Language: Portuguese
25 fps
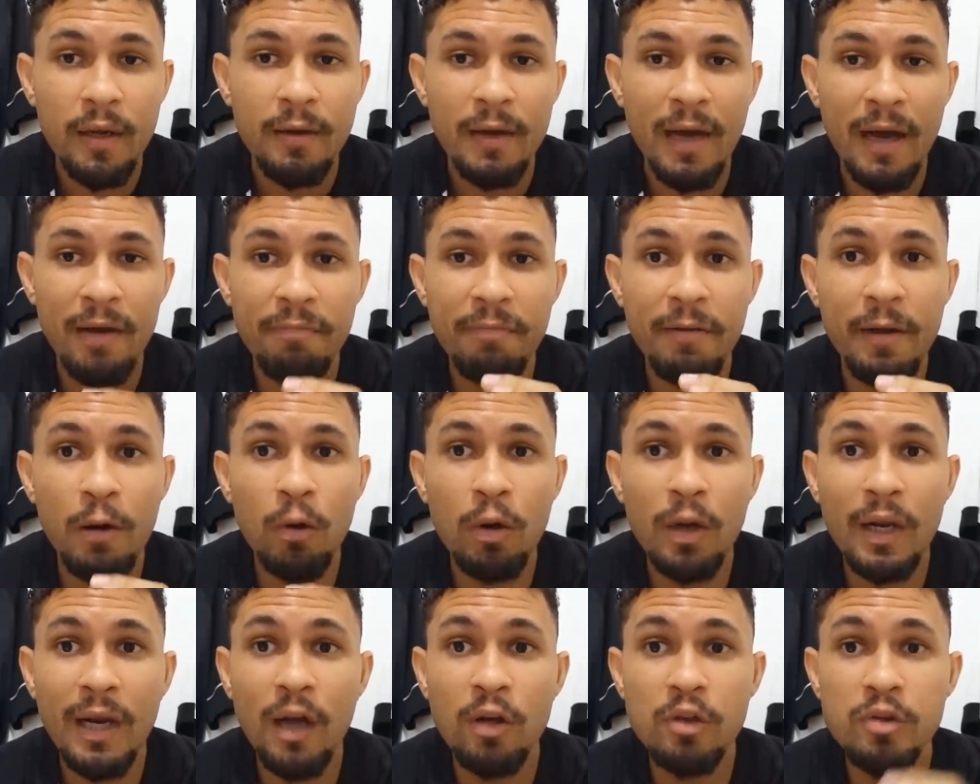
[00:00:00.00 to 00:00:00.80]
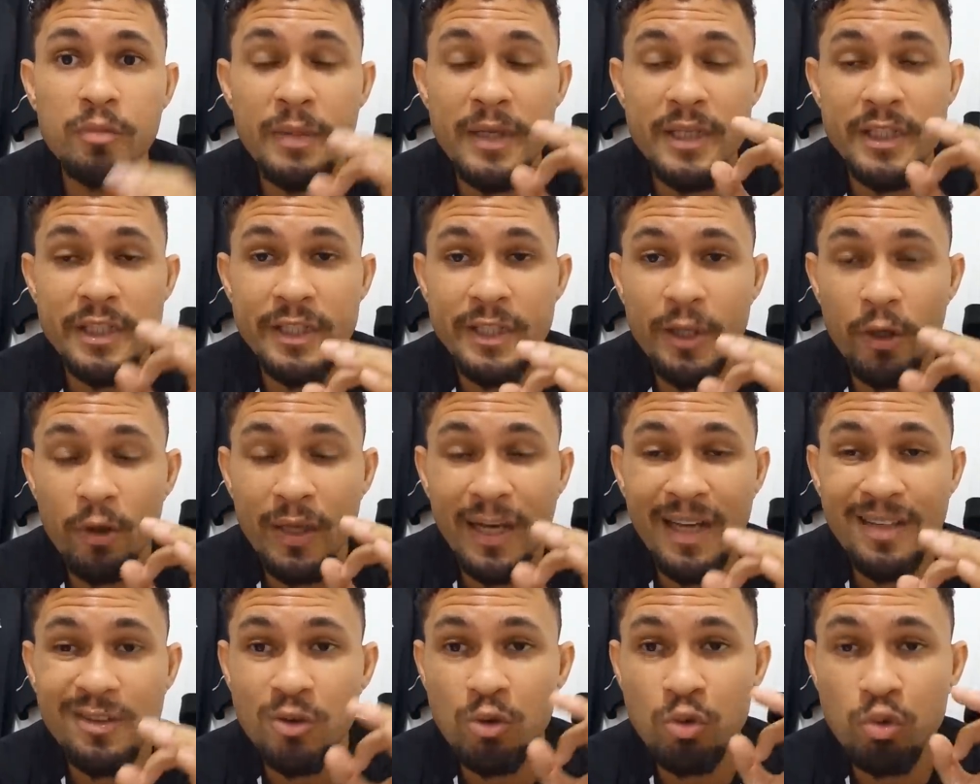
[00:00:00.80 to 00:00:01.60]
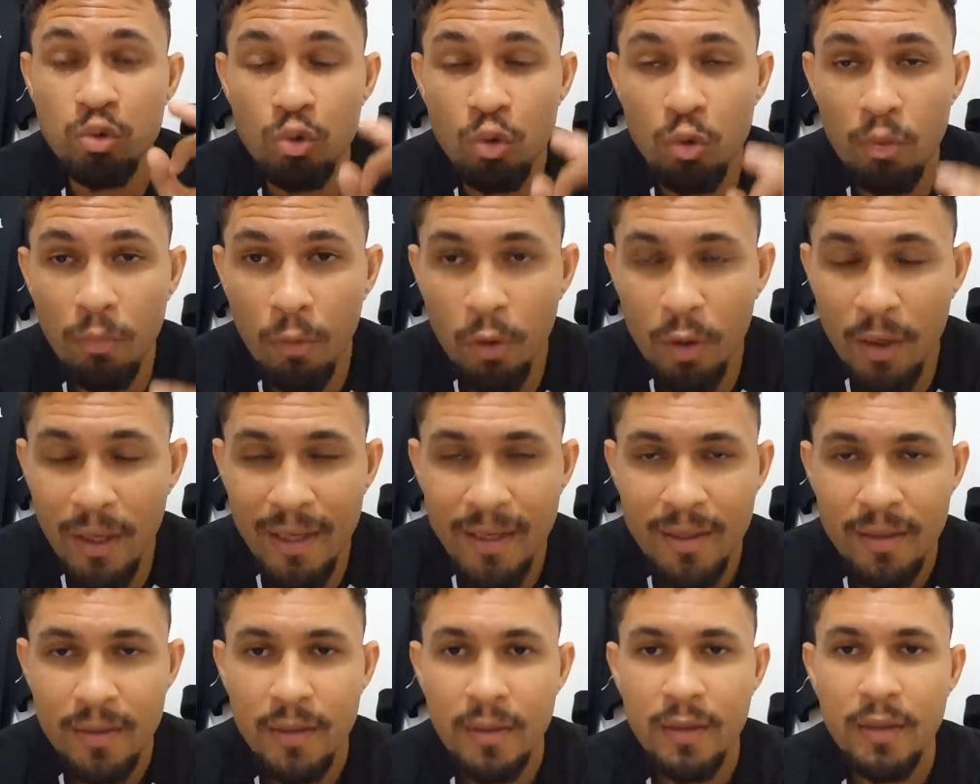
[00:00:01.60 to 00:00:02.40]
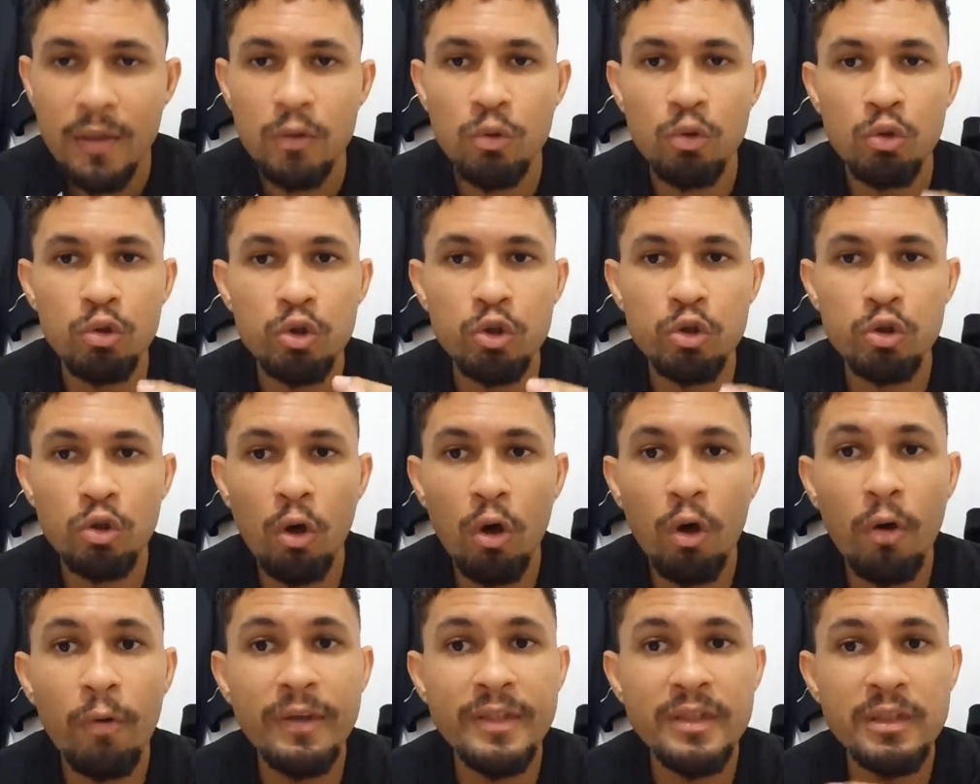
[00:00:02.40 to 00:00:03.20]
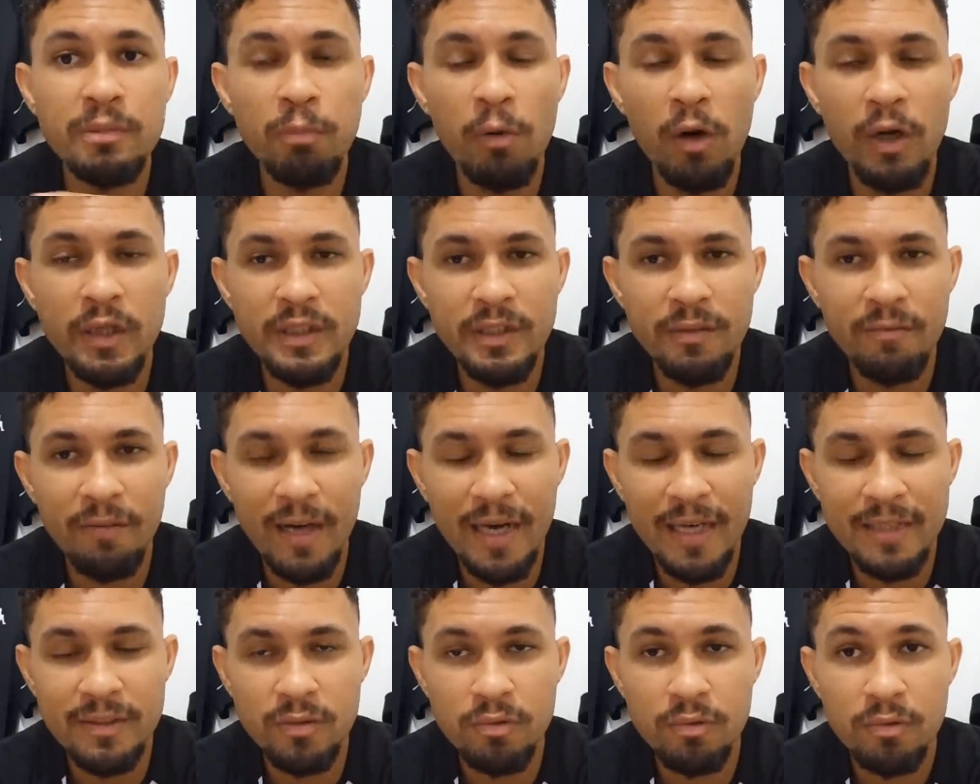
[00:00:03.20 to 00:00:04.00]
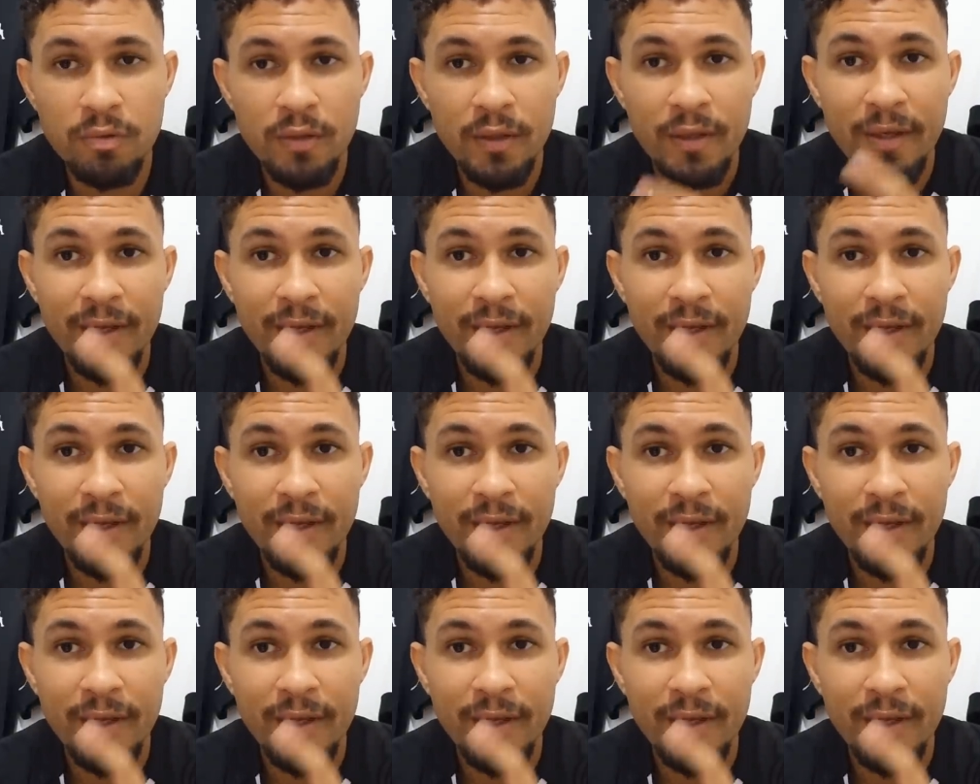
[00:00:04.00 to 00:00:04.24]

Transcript: Rafael Claus mexeu na súmula do jogo Esporte Vasco.